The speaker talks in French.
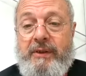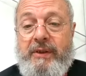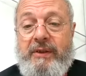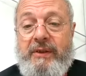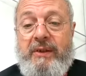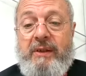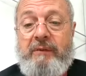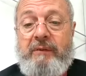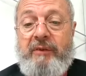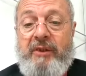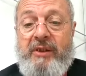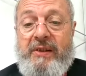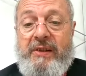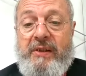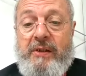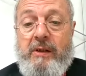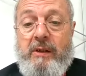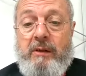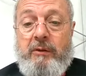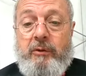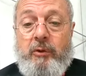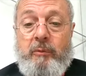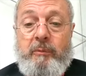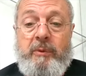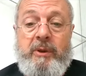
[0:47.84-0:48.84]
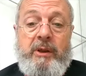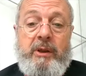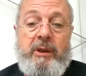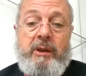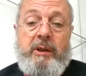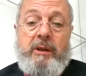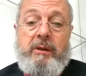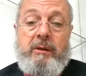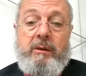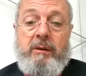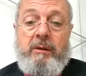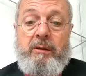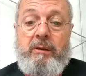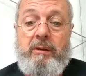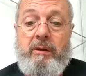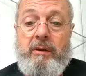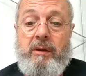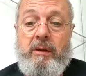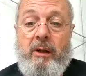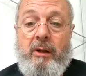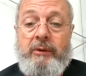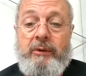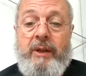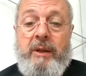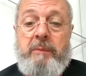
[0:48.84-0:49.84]
c'est difficile, Dominique
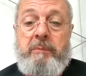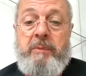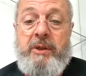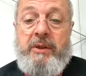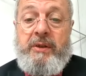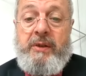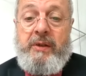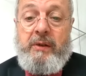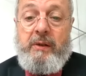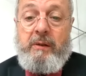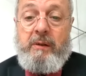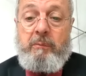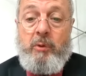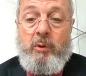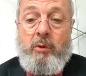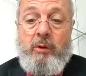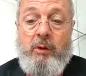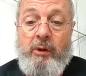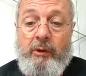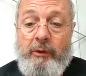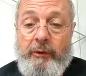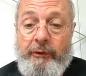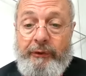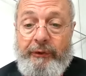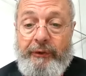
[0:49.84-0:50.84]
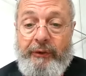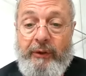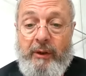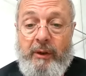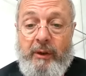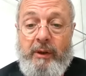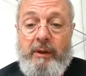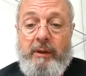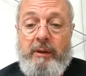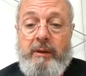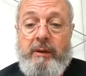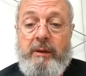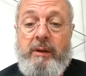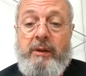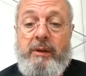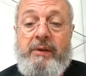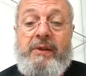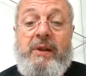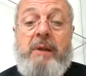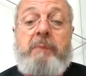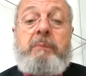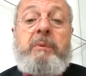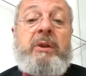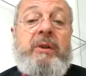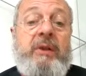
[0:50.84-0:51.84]
euh, en amitié me lance, et
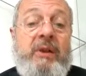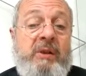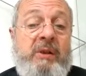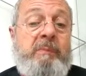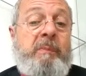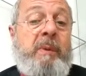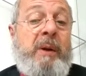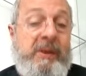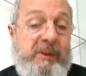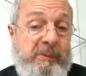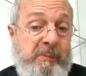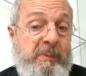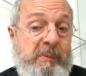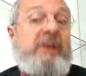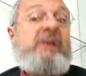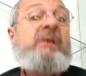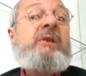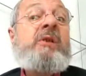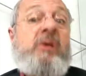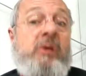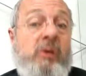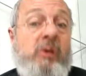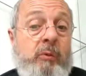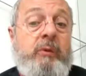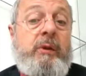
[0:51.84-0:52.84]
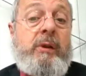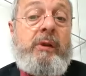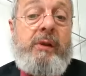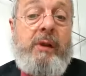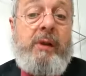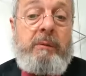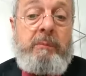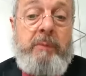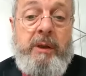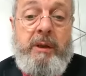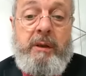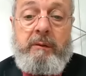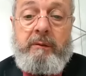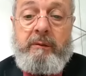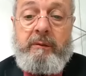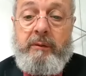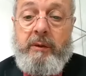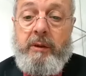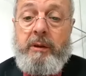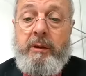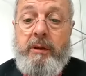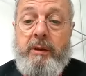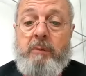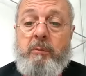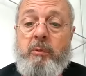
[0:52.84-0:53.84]
les amis d'Espace Mars sont des amis,
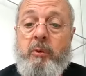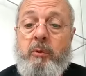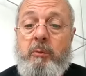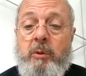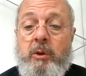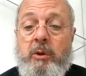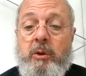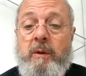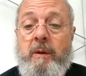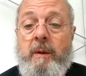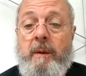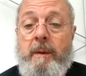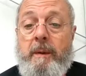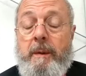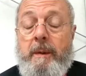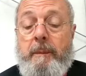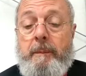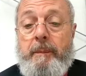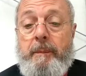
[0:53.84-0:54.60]
véritablement.